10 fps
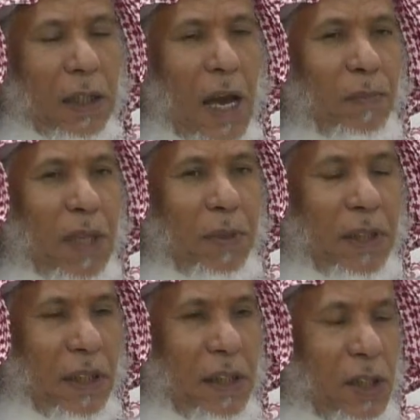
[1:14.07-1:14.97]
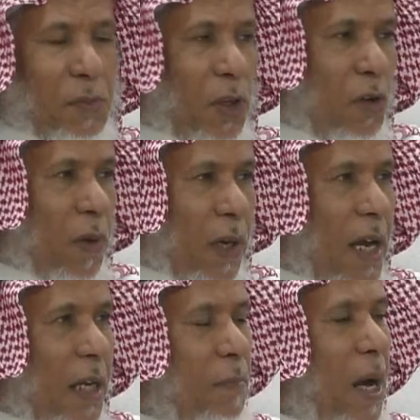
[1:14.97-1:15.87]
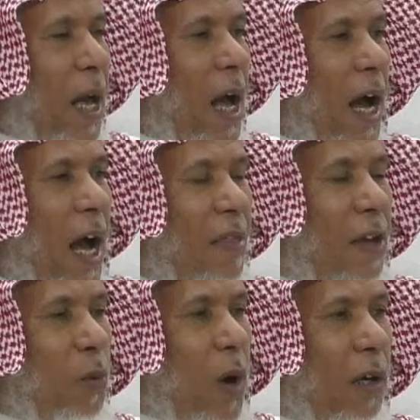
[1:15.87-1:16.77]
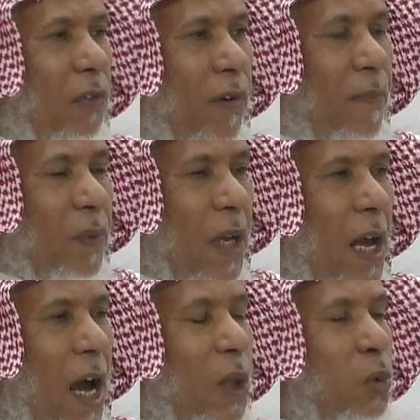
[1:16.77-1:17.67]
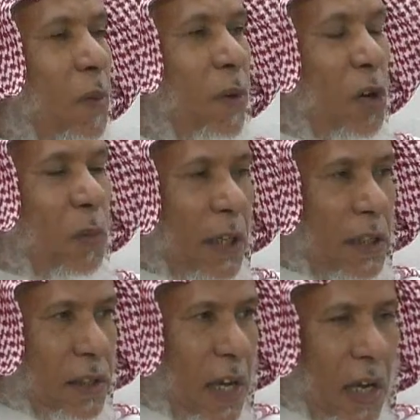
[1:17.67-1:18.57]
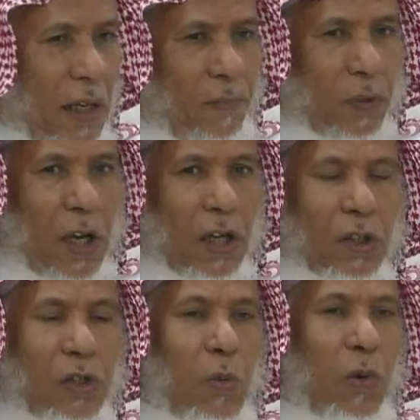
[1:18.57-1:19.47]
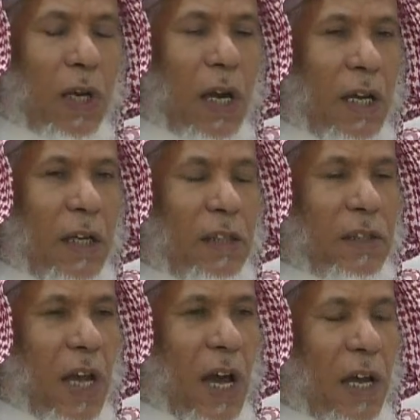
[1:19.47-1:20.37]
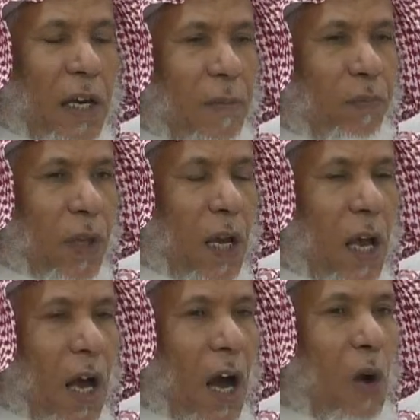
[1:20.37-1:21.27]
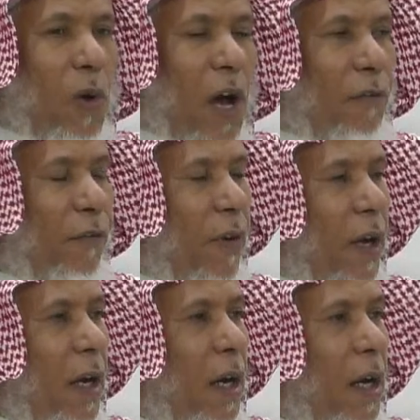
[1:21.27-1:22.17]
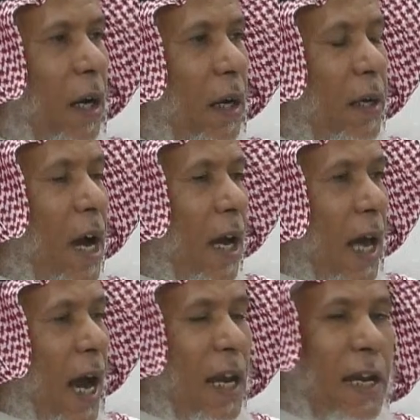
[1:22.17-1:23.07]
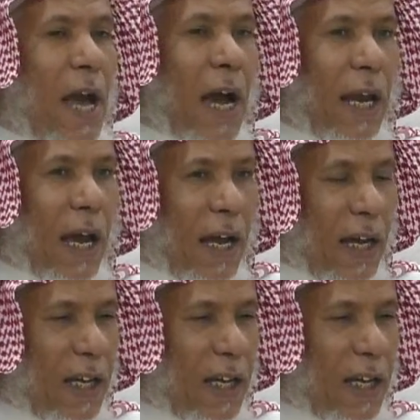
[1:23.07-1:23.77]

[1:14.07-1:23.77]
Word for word: كم تبي تعيش من عمر لكن بقى هذا الوقف أطول من عمر الإنسان الله أكبر. تصور لأن إنسان أوقف نخلة هل النخلة